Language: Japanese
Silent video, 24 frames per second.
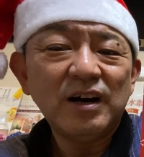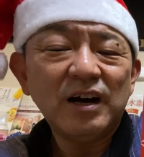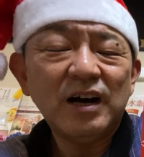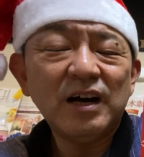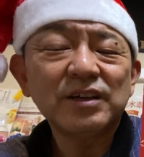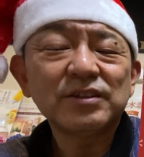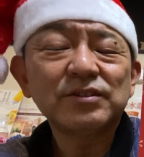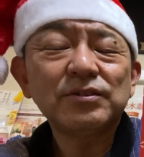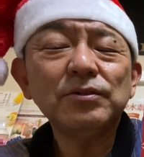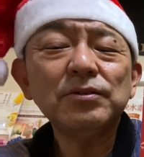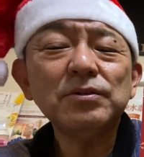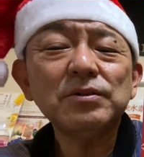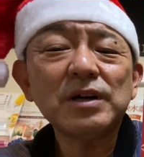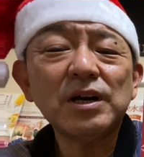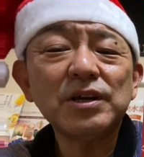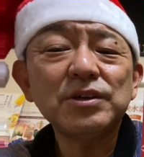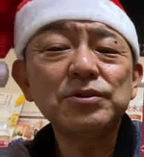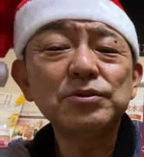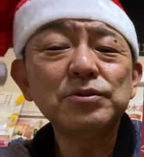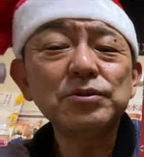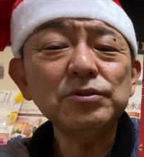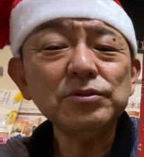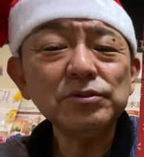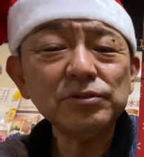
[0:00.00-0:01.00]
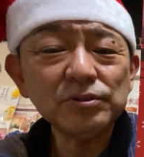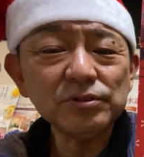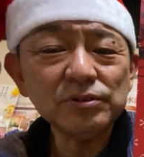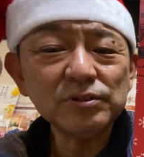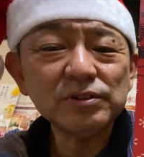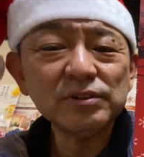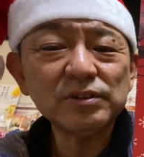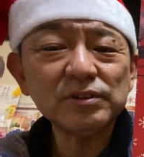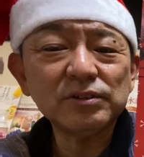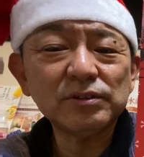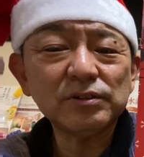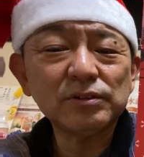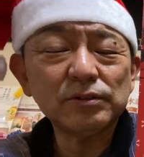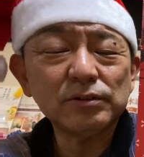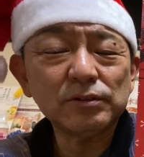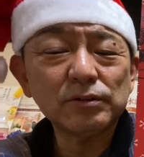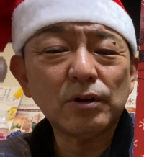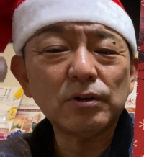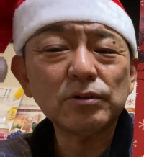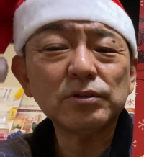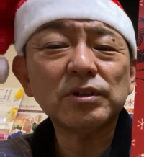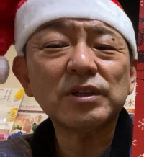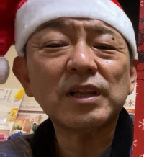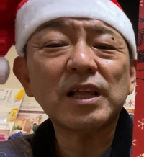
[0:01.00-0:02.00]
あ、そうか、許す
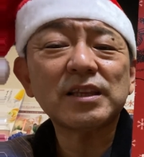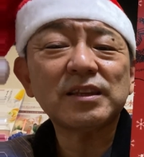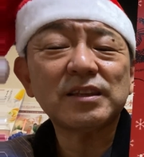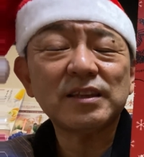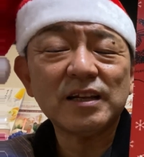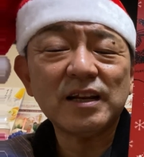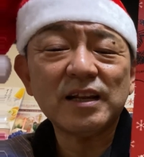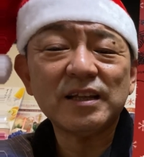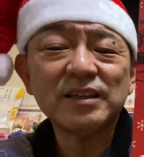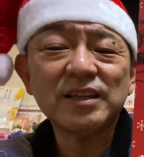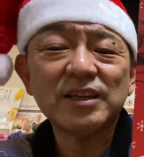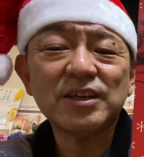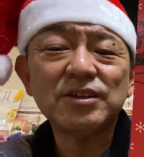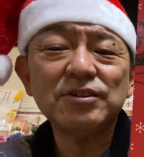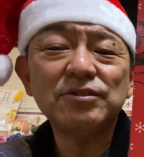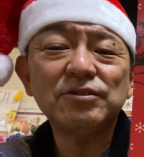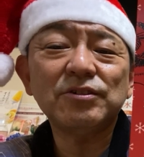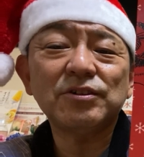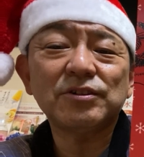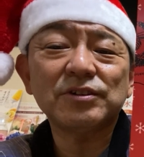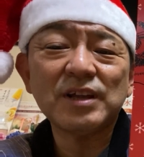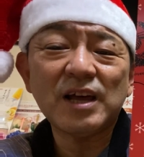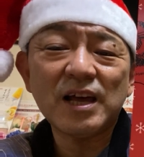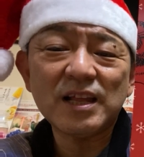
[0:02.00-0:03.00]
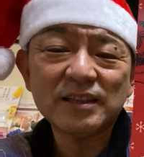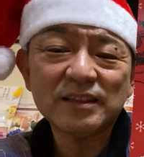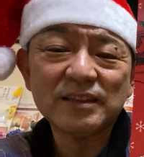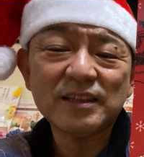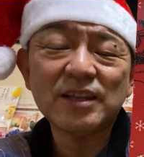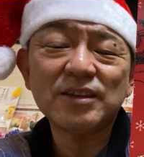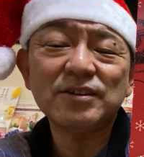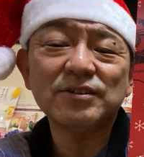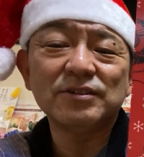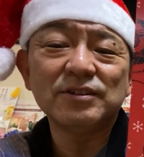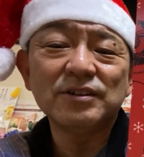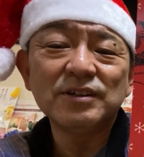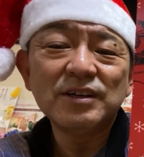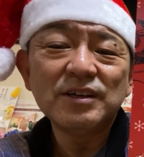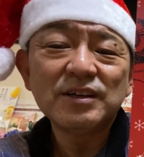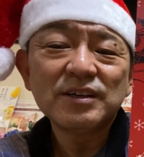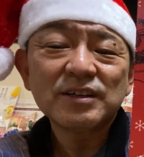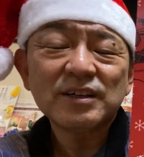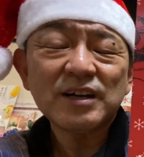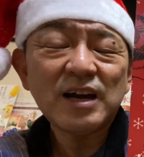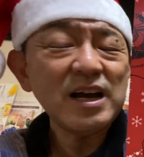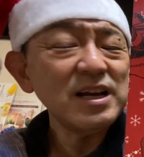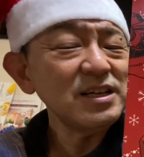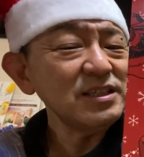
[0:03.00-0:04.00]
ことだったらできるよなっていう。
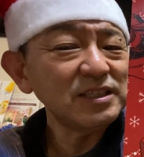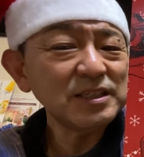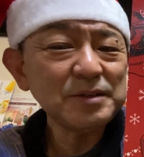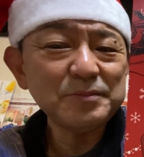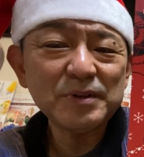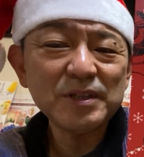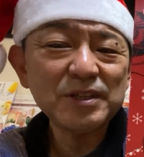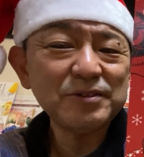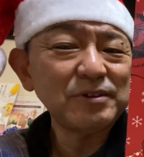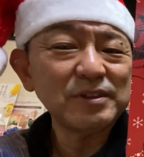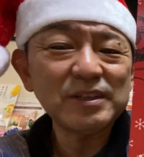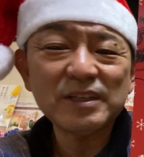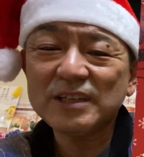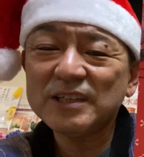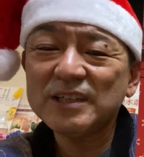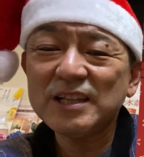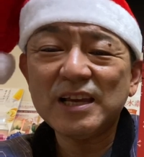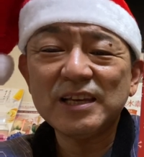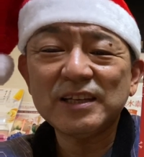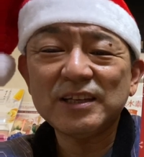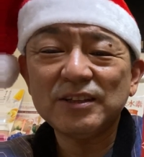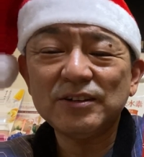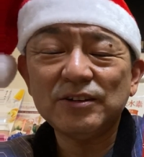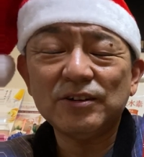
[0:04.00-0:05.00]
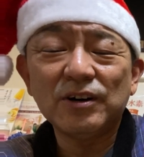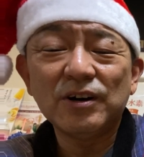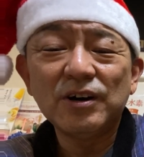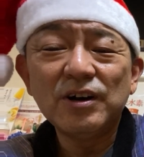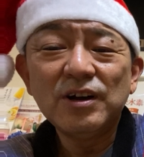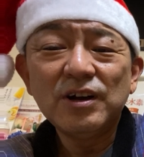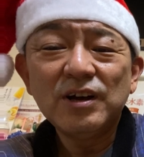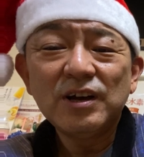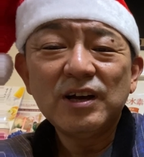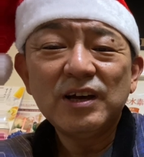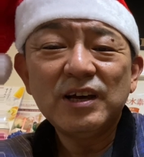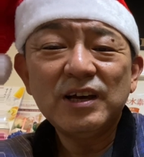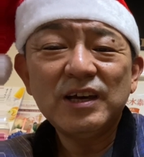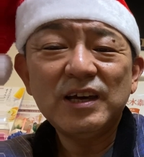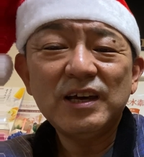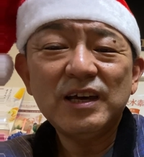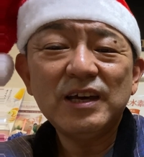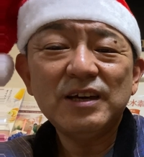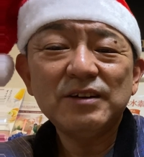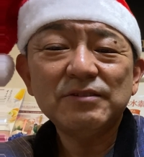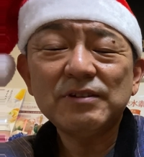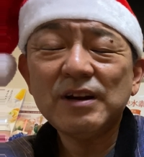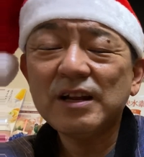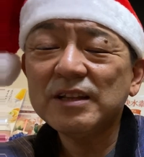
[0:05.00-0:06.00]
感謝まではできないけど、
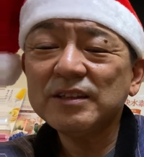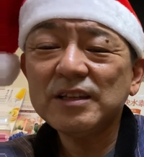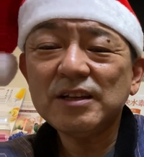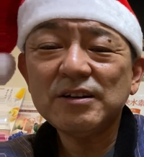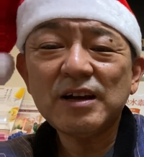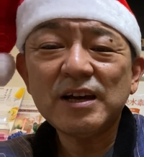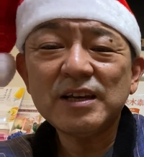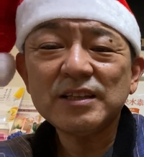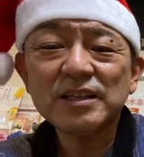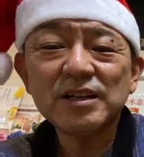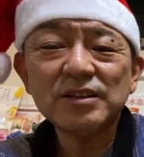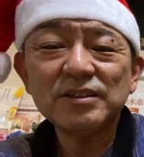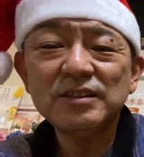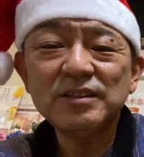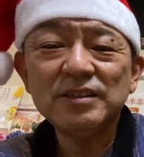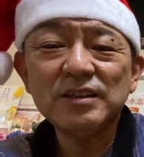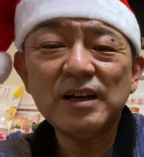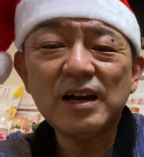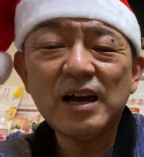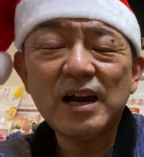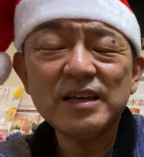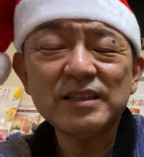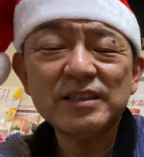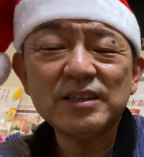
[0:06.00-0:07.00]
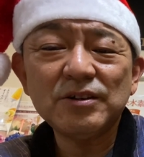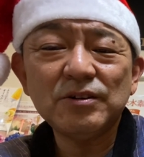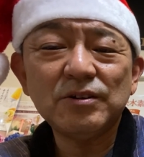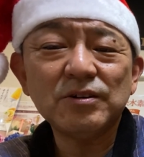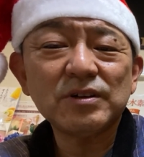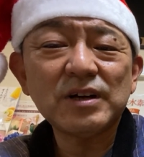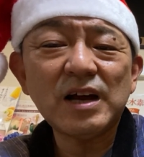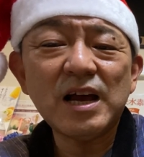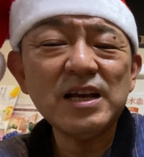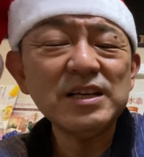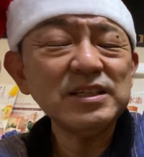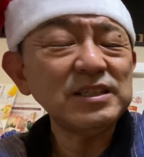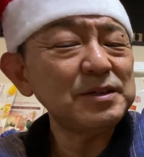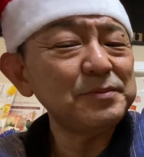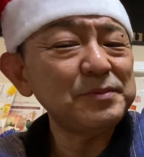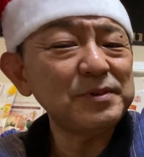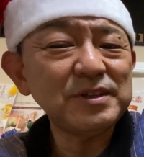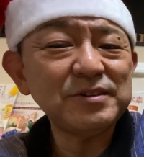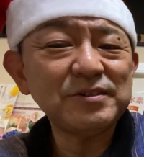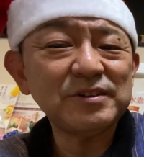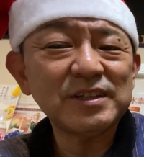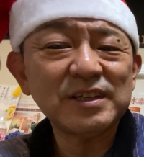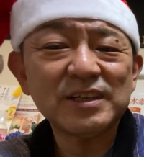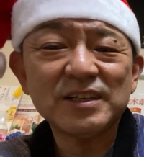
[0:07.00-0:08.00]
えー、恨んでる相手相手を感謝
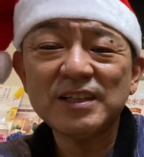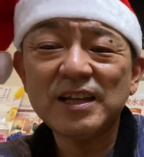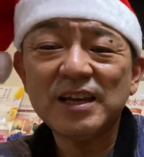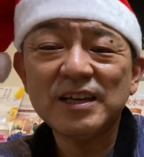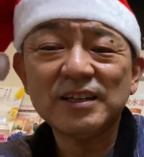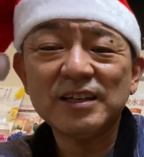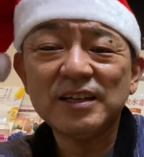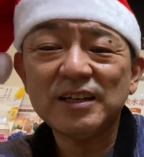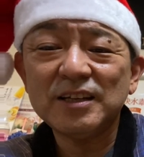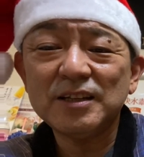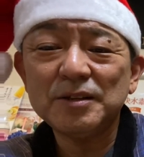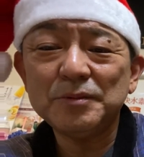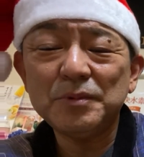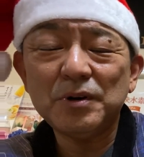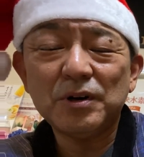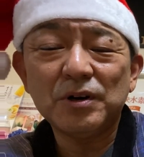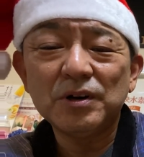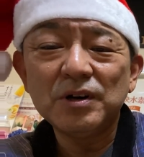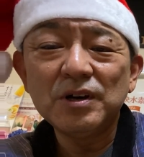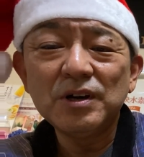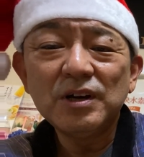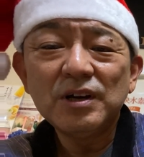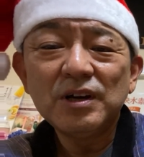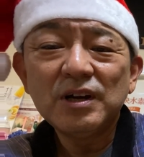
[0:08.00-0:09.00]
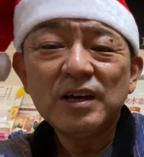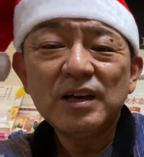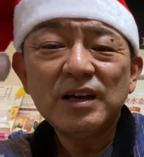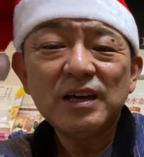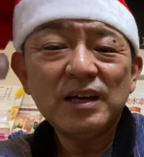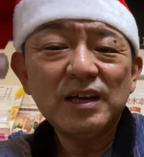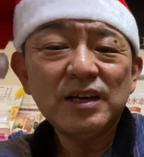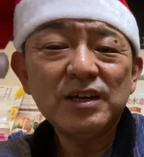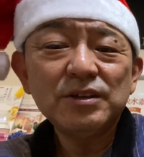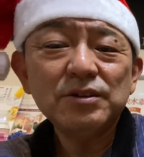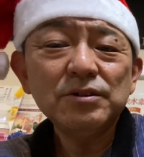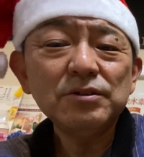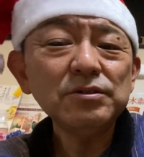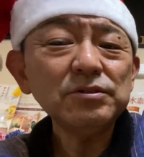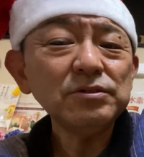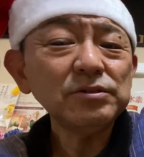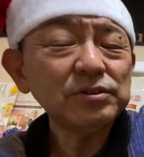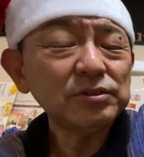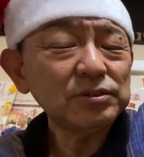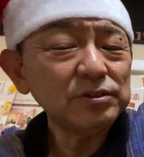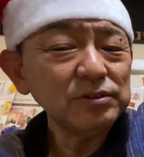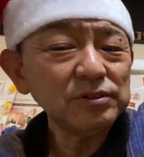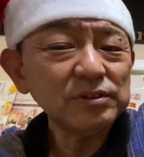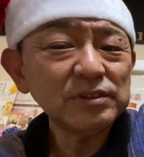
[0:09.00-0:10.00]
まではできないけれども、えー、許
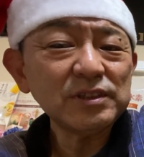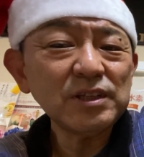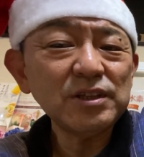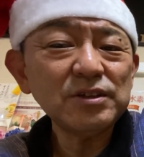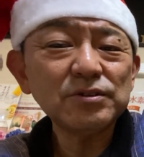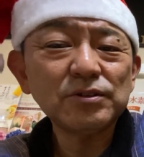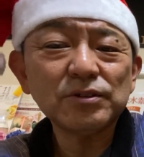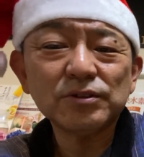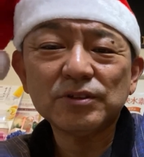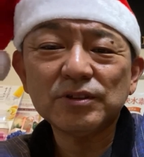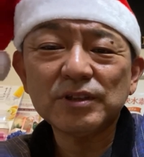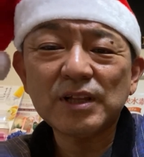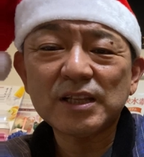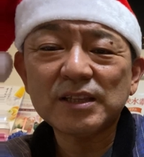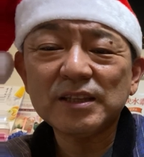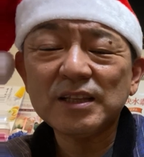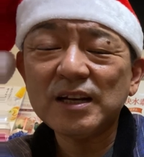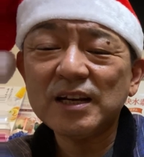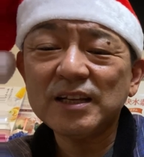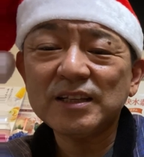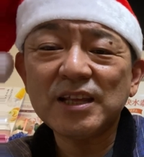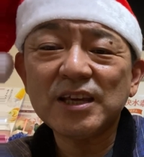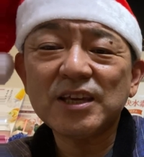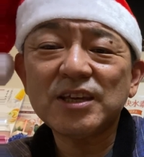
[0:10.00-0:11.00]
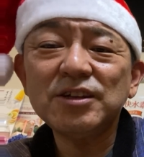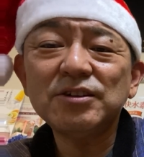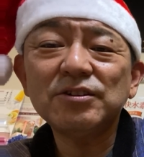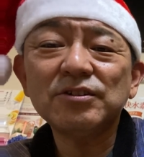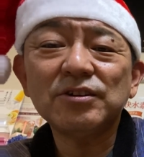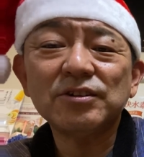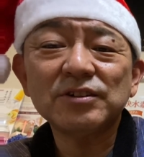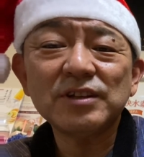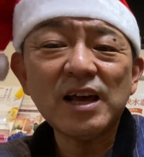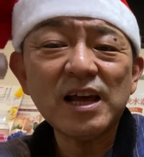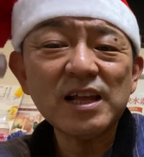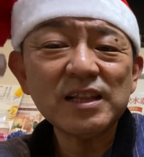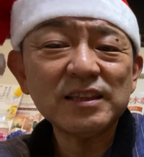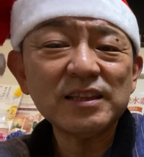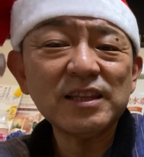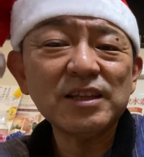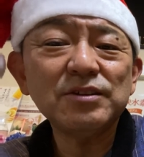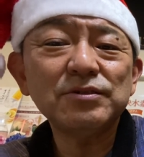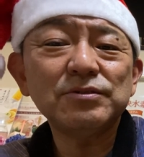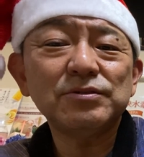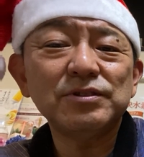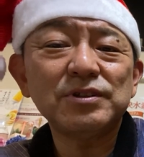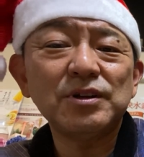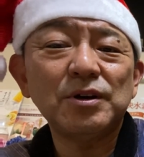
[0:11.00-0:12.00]
すっていうことだったらできるよなって
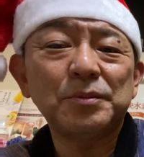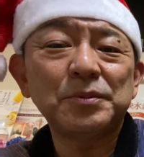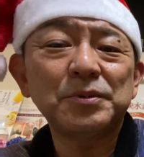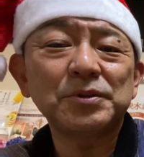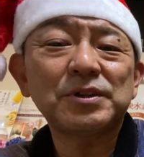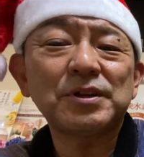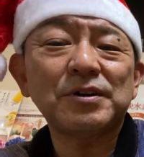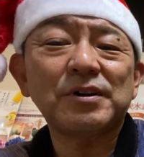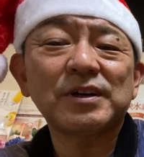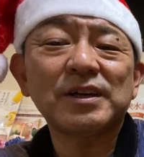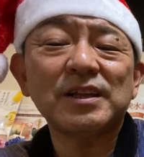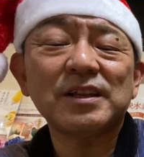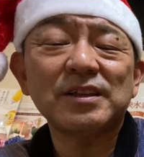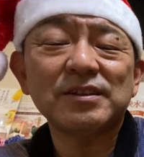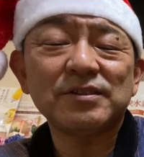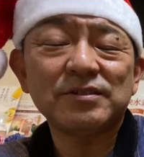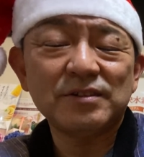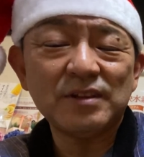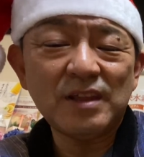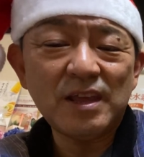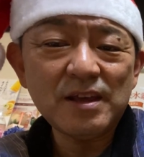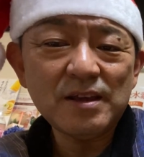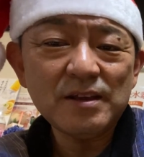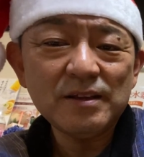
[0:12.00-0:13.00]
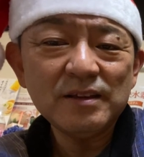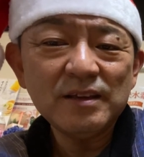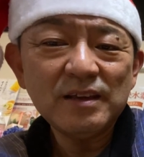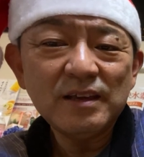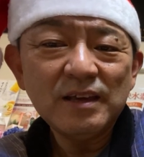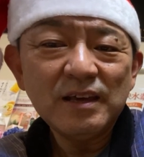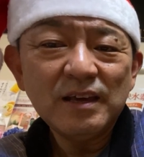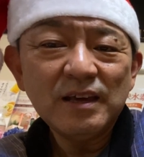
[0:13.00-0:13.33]
いうふうに思ったわけですね。